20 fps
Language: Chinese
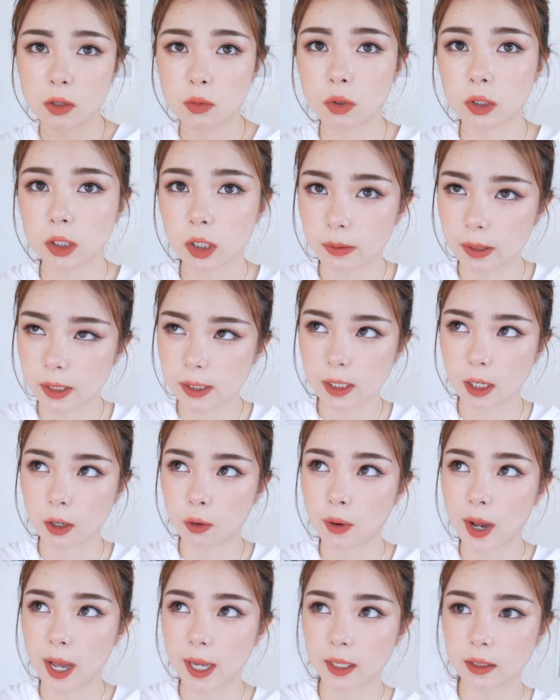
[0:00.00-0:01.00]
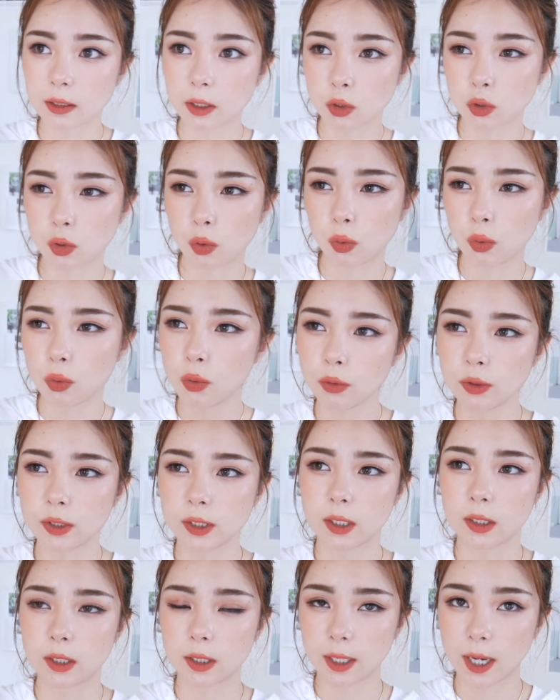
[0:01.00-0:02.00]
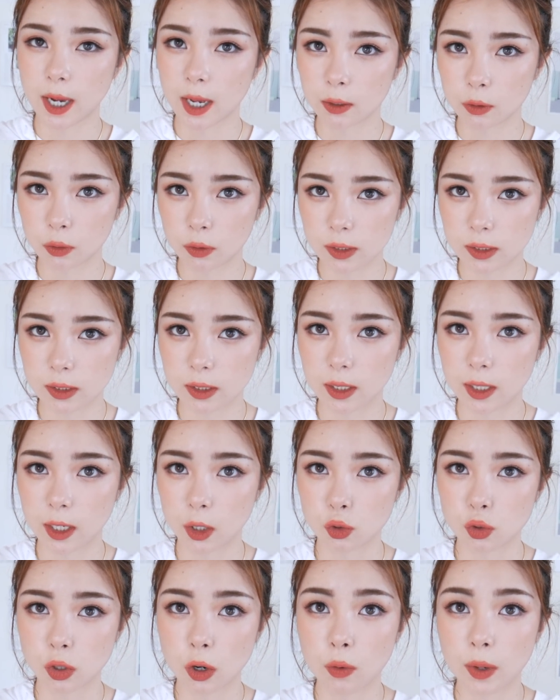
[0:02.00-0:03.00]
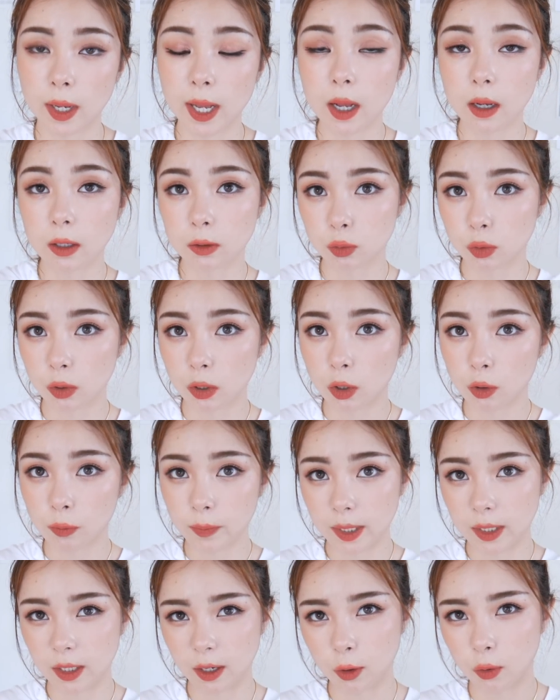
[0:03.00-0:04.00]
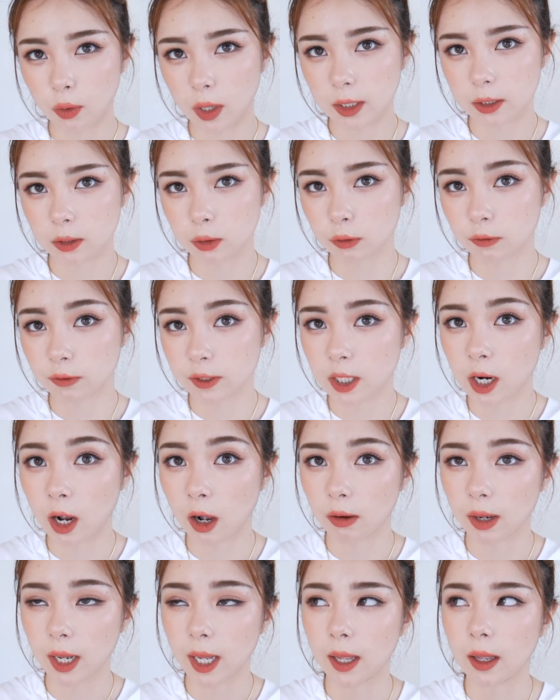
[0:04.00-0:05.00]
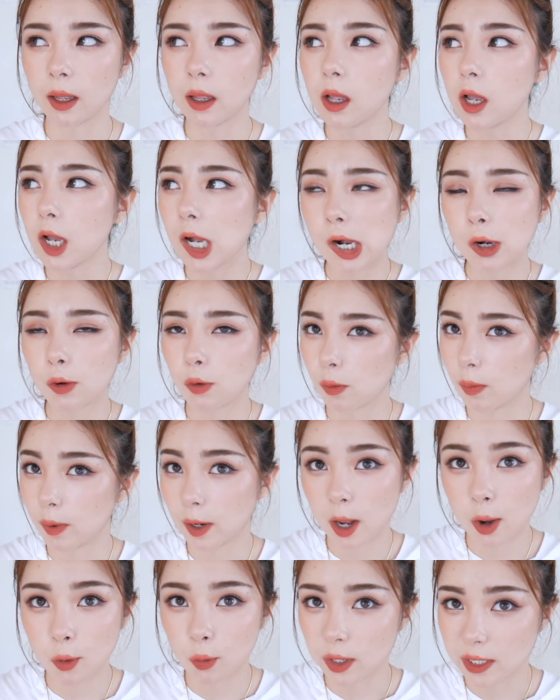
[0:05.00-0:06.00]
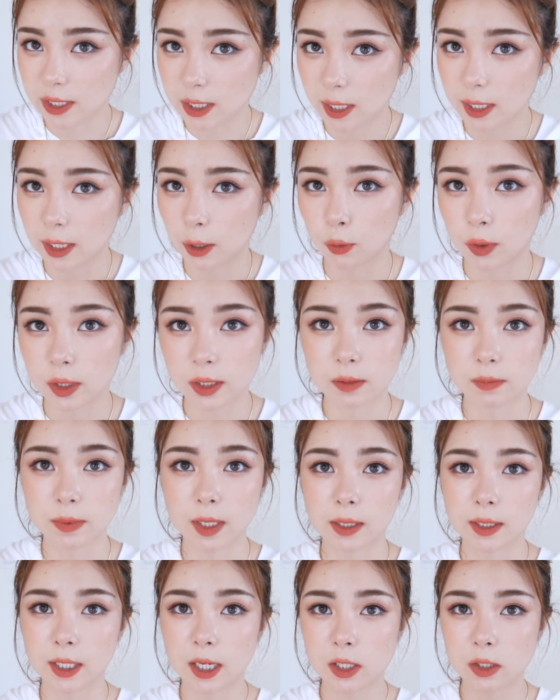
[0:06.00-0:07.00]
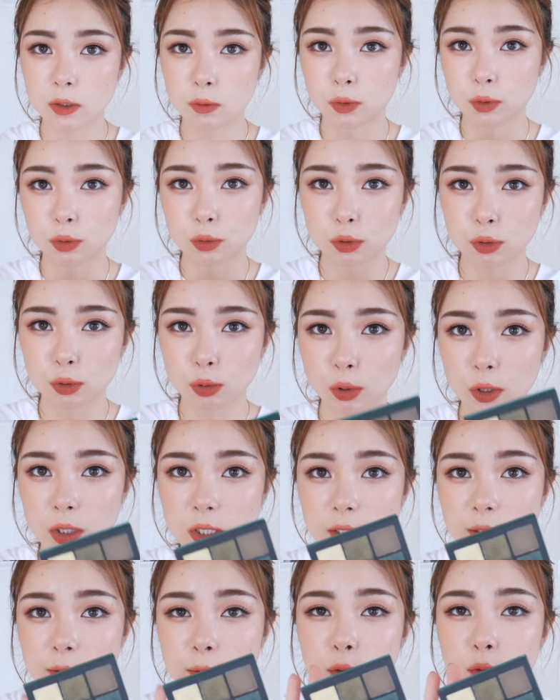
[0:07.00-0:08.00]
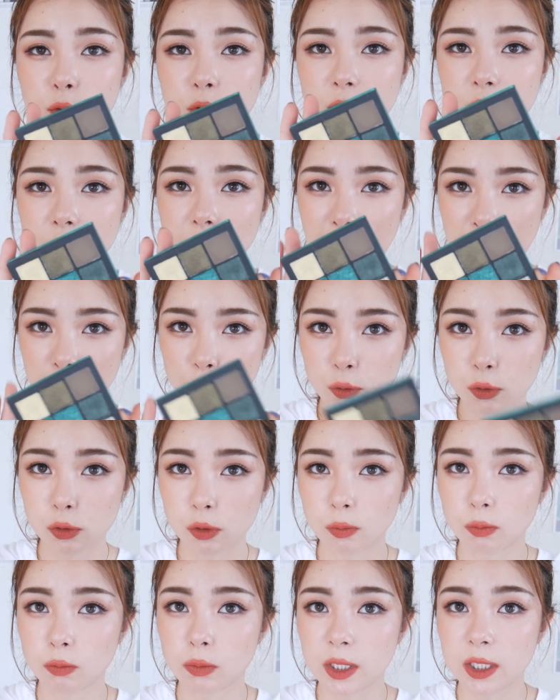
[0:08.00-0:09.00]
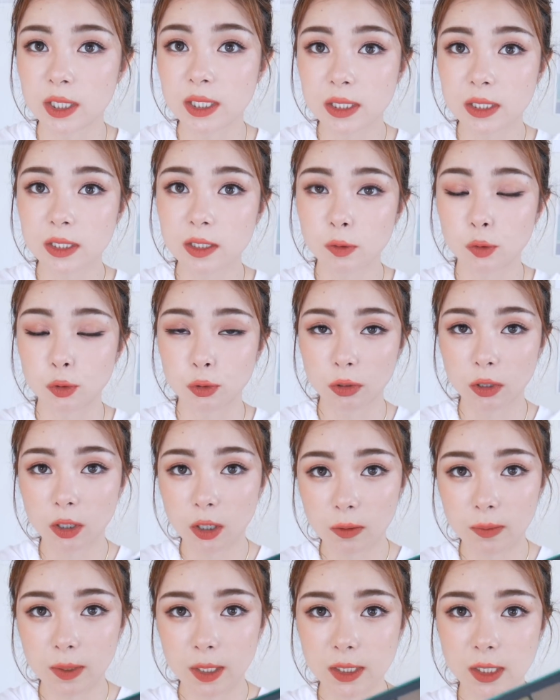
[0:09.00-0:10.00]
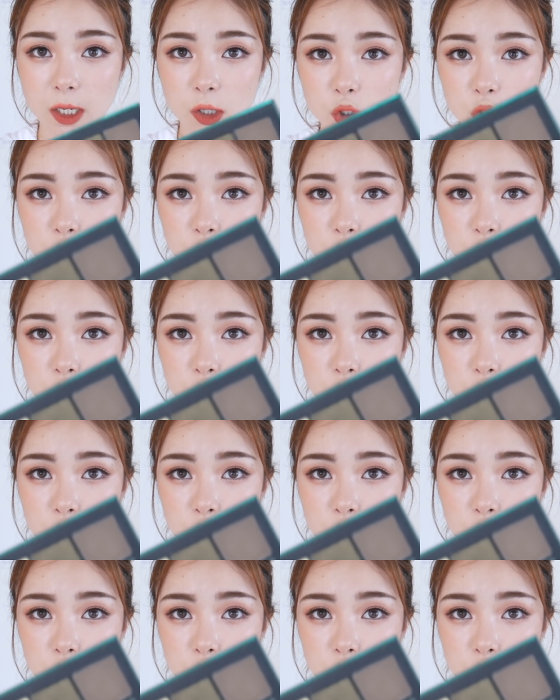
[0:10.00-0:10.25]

因为我特别想画一个那种绿色的 cut crease 的眼妆。我看很多欧美的人画着都非常好看。 我不知道我上眼会怎么样，但是我就是对这个绿色啊有一种迷思，我就特别想